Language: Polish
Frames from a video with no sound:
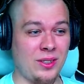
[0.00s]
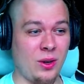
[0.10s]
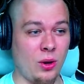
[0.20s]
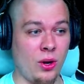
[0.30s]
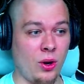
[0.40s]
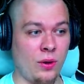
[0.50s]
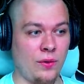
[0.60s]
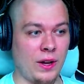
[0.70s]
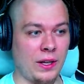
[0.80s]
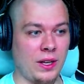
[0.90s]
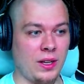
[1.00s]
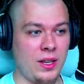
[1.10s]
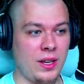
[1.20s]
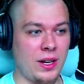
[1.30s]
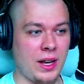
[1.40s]
to... O, fak,
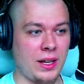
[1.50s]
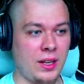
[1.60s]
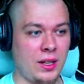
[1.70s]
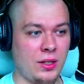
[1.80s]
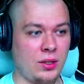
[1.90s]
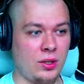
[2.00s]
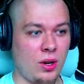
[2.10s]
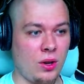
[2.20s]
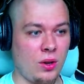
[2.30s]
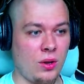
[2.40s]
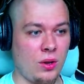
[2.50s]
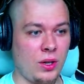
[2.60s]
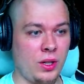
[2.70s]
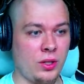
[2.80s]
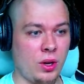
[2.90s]
fuck. Y to...
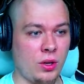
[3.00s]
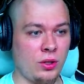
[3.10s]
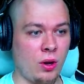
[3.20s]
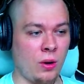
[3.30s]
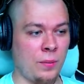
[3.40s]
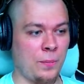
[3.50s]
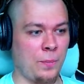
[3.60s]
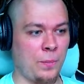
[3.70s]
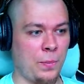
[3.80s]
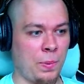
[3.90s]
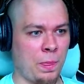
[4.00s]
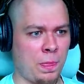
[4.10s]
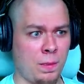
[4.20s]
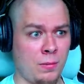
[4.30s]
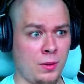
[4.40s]
Y, to, to.
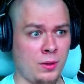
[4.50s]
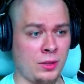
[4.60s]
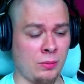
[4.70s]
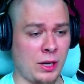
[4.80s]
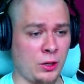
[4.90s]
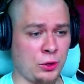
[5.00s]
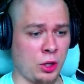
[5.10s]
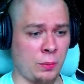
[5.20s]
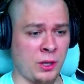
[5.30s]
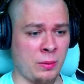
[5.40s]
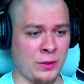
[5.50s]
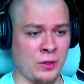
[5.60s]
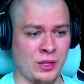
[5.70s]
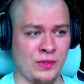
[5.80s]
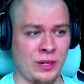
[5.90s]
Ten balon się robi chyba
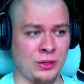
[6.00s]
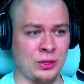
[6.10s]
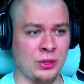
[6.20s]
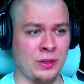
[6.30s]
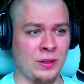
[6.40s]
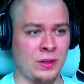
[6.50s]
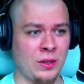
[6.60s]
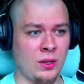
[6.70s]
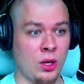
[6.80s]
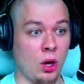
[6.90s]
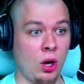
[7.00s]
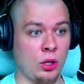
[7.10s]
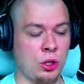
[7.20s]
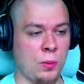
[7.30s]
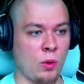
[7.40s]
coraz większy.
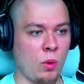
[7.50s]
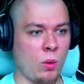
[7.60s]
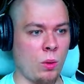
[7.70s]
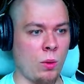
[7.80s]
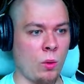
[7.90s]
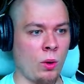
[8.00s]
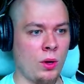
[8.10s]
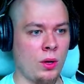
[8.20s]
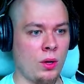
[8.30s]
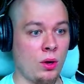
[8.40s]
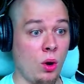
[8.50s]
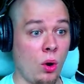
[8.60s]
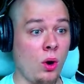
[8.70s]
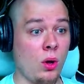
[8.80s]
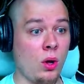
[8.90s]
Ale szybko, wow, wow, wow.
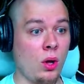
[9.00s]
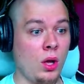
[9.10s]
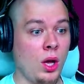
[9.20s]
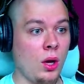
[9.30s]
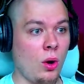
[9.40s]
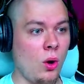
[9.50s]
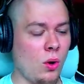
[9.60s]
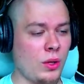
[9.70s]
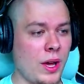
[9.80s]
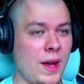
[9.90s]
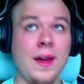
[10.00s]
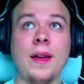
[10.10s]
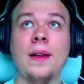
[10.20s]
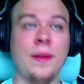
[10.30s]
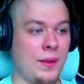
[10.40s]
O! O
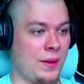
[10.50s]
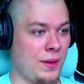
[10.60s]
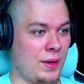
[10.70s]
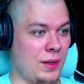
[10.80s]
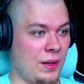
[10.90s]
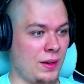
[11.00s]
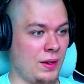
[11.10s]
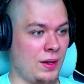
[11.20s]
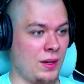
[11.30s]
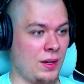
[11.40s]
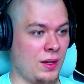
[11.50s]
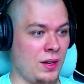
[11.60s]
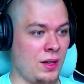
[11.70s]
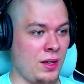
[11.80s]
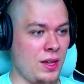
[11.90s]
nie!
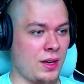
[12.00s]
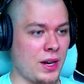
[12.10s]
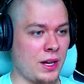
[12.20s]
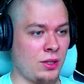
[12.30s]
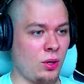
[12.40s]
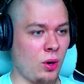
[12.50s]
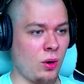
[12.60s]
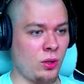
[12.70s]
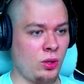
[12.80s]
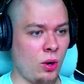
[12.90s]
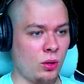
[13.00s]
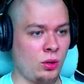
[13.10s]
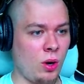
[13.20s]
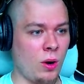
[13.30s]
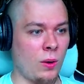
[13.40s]
Y, y to, to,
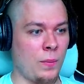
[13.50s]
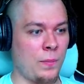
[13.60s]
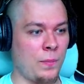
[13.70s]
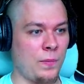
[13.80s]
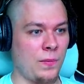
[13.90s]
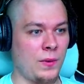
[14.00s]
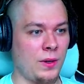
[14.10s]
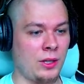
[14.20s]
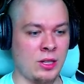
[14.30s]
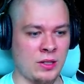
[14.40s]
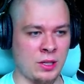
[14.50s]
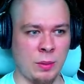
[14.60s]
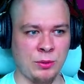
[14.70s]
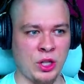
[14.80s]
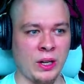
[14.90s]
to. I teraz
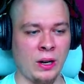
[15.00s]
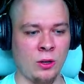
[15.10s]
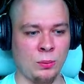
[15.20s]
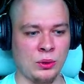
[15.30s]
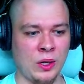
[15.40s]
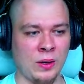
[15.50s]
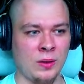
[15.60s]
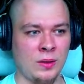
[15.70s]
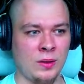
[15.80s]
chyba przegra komputer.